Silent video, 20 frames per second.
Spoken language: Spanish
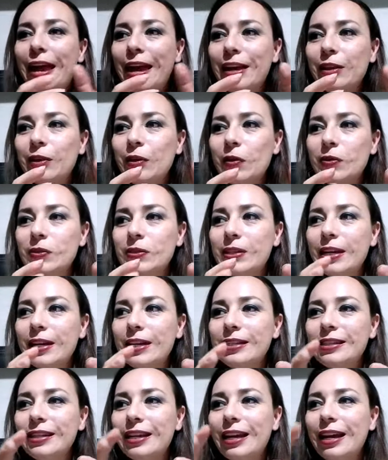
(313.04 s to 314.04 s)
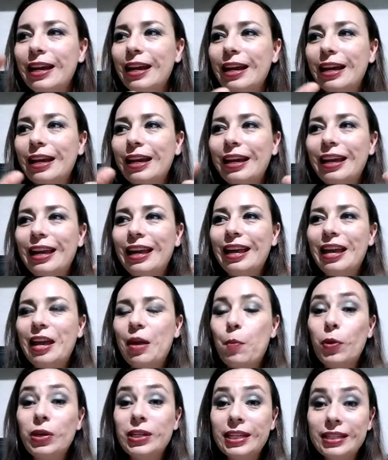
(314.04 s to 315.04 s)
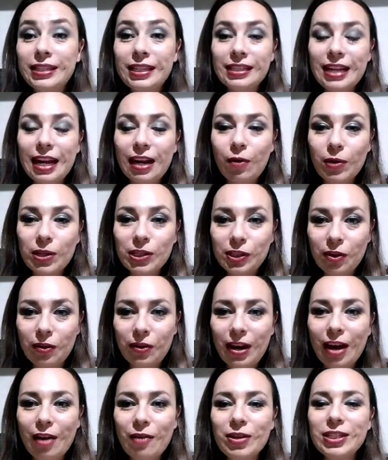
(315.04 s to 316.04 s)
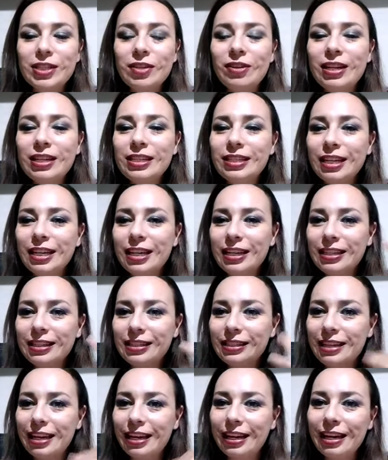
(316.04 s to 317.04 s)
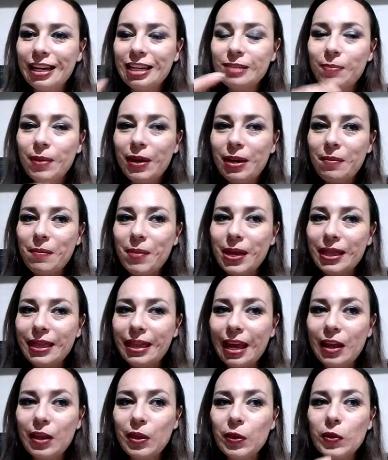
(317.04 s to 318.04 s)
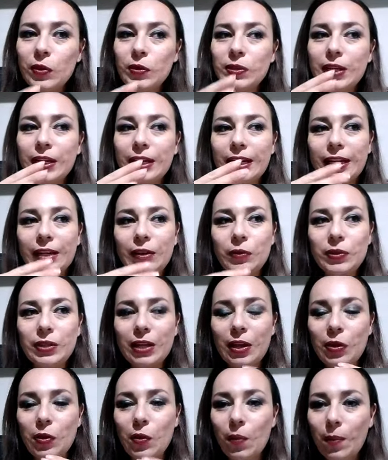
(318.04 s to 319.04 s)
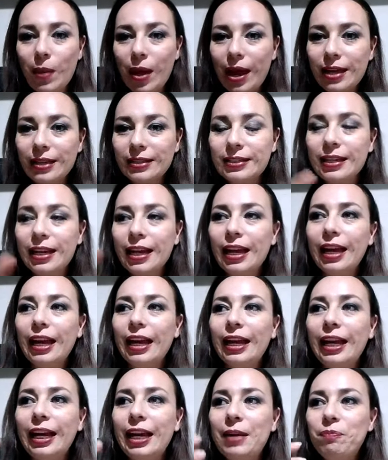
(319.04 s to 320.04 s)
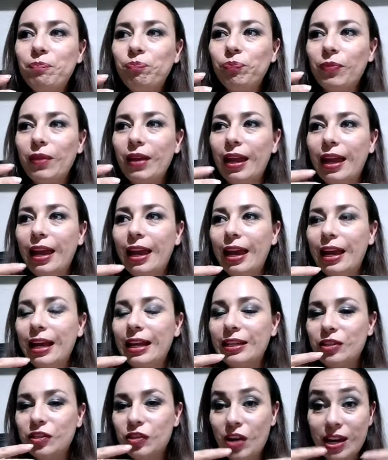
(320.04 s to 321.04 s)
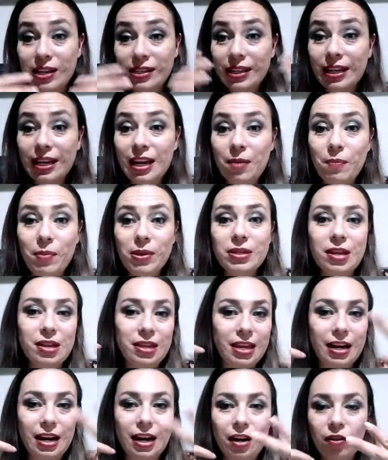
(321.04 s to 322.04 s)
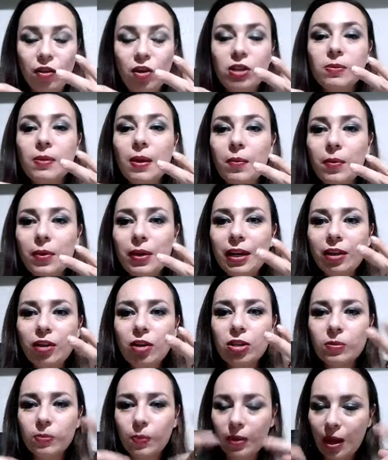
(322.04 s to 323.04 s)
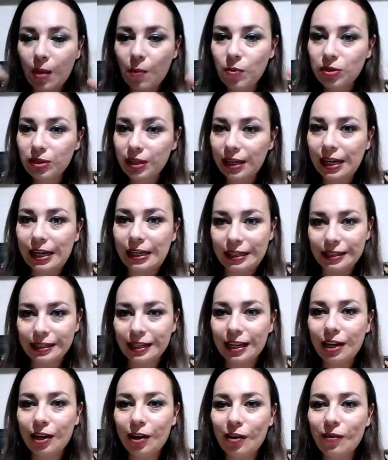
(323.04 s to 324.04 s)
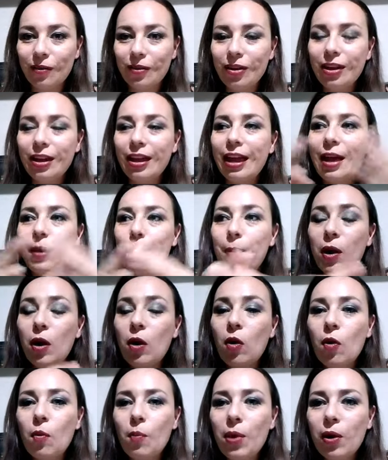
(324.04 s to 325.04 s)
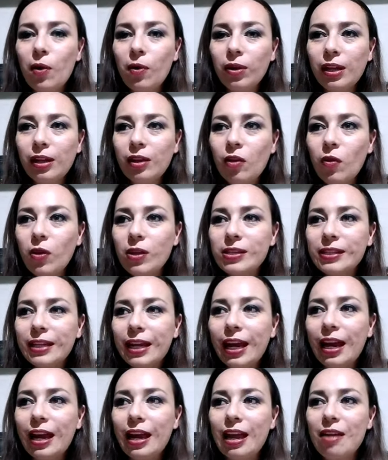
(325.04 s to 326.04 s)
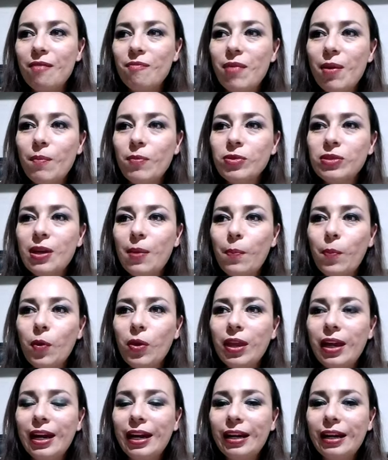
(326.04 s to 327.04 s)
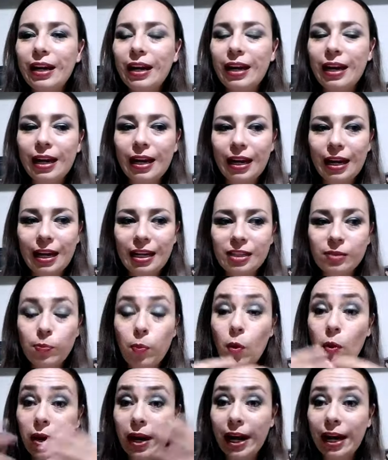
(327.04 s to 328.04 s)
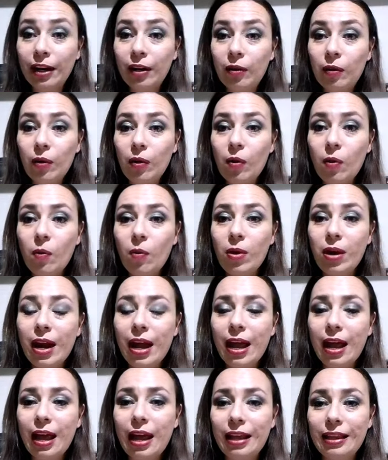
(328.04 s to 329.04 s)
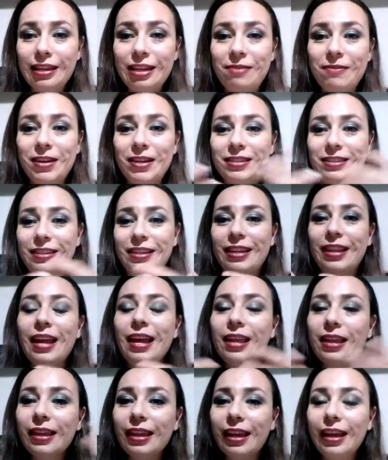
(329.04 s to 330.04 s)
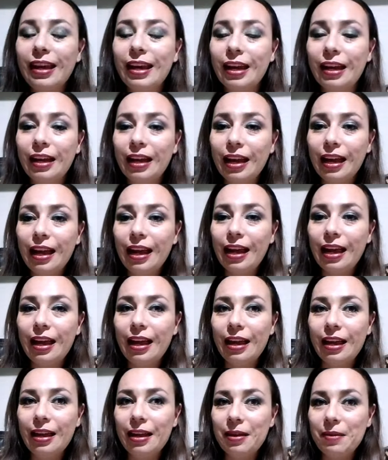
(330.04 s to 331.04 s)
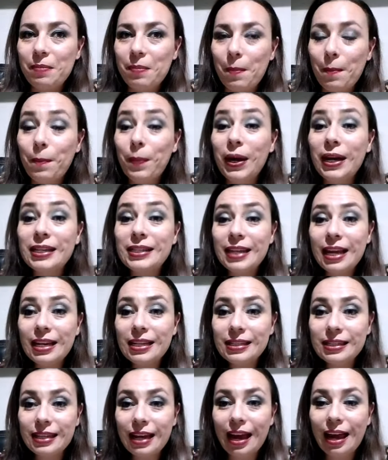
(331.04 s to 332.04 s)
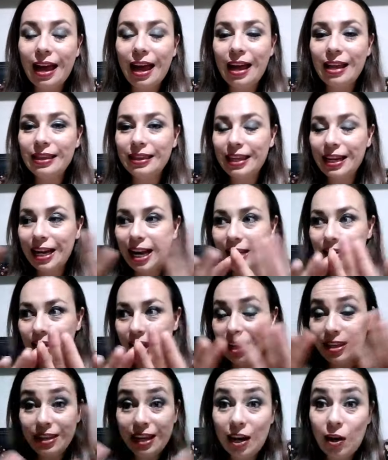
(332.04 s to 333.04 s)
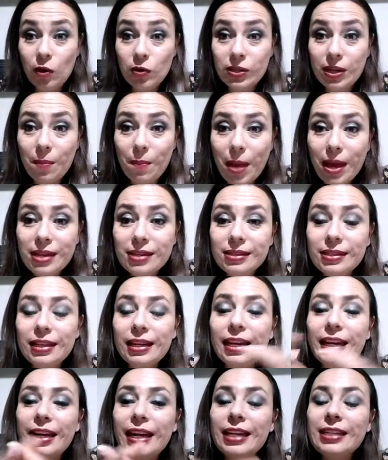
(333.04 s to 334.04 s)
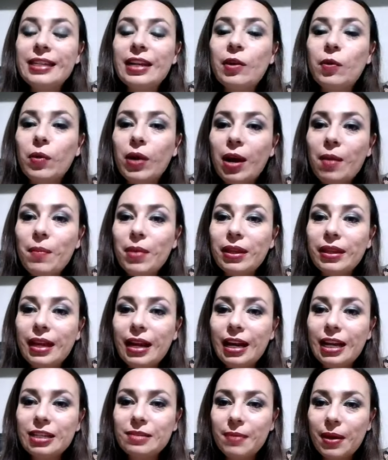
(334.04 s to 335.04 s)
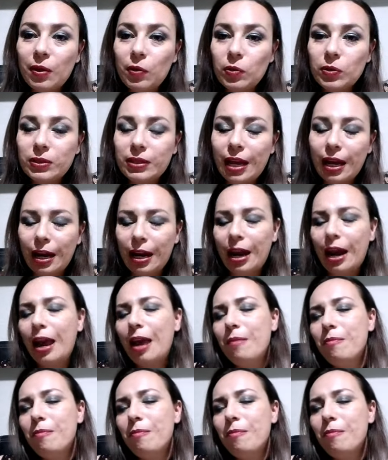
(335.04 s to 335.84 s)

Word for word: Entonces, eh, pues esa es la cuestión. La cuestión es de seguir experimentando, seguir usando más y eh, chance y en vez de tener dos favoritos podamos tener cinco. Pero lo mejor de todo es que vamos a poder eh, exponer una diversidad de, presencia ante, ante los demás y que seguramente les va a gustar.